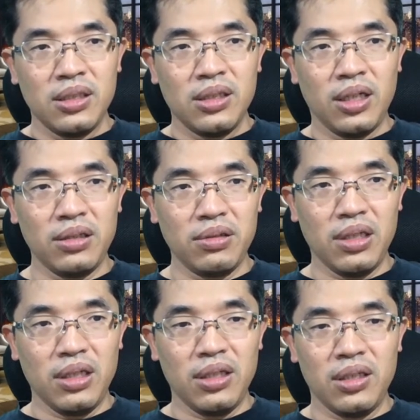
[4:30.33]
はい、
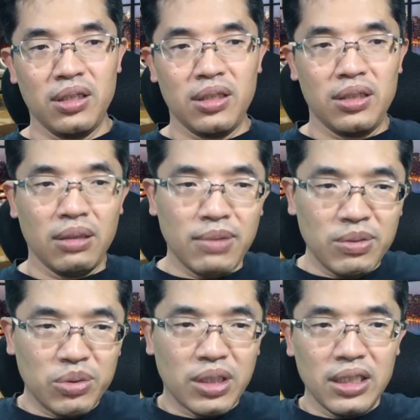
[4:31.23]
えー、山
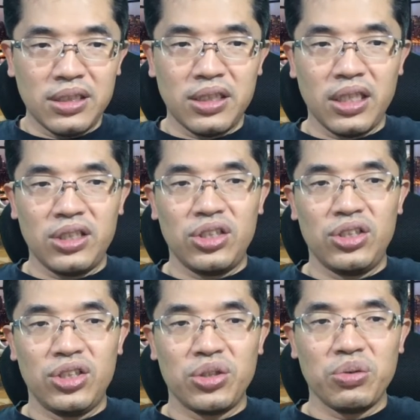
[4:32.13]
本関西市
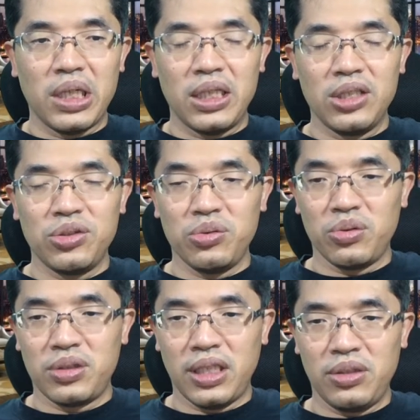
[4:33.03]
死去76
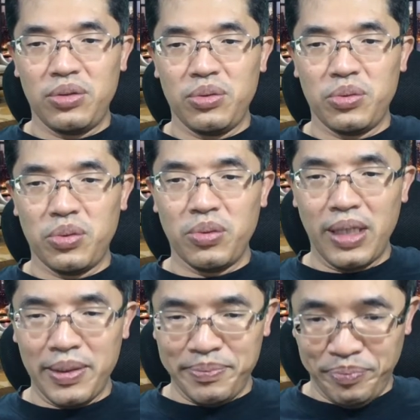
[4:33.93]
歳ということで、